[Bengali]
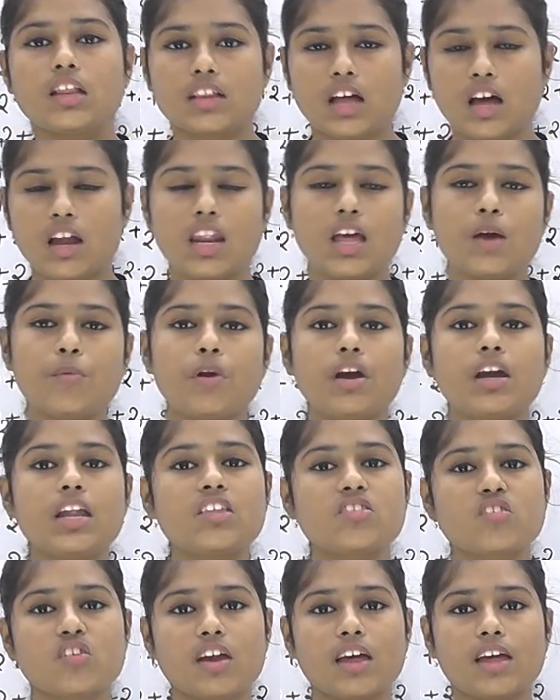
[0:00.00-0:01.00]
তাহলে আমরা
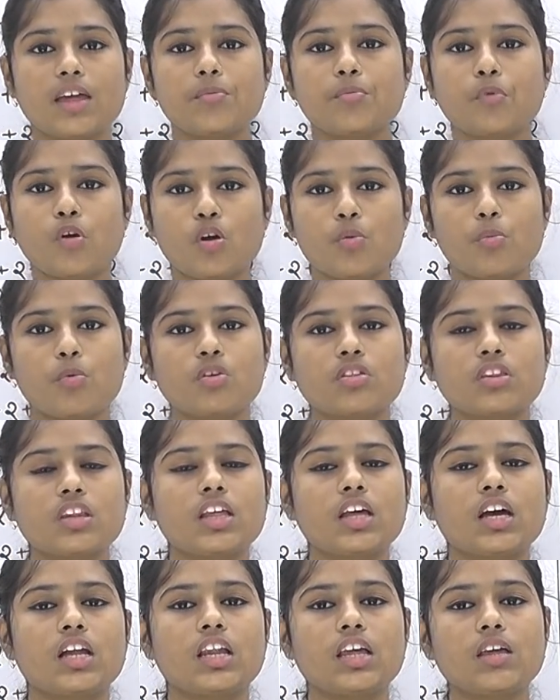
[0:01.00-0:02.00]
নিজেরাই
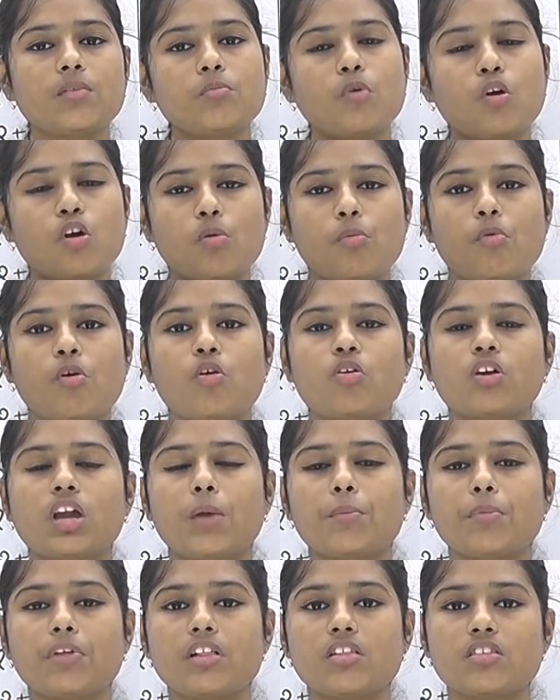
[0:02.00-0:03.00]
পরবর্তীকালে বড় বড়
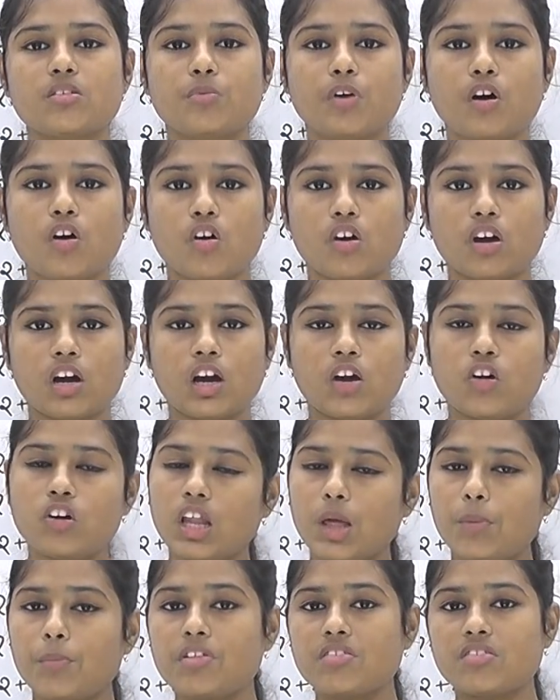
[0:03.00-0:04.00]
টেবিলস বা অন্যান্য
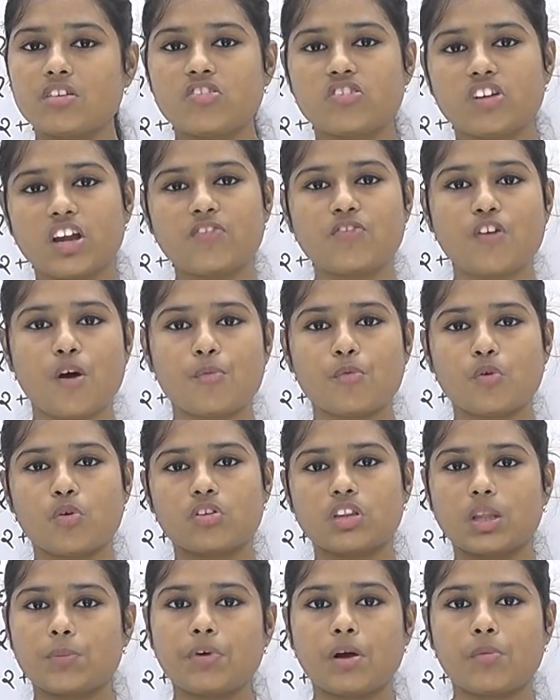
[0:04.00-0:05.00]
টেবিলস নিজেরাই ফর্ম
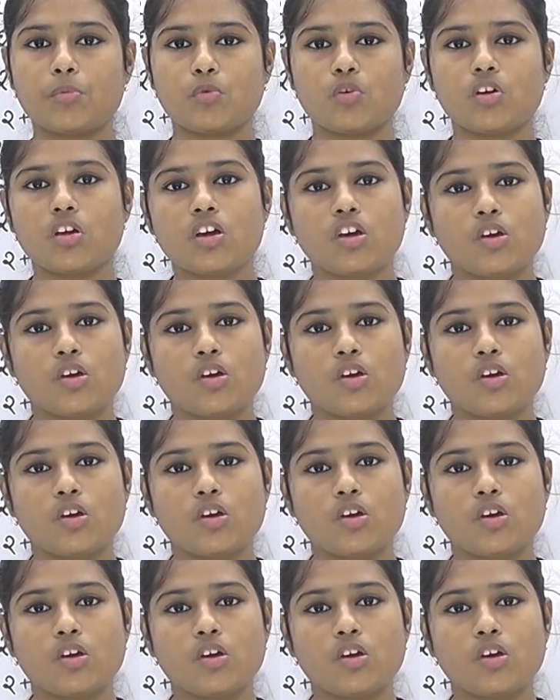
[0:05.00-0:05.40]
করতে পারবো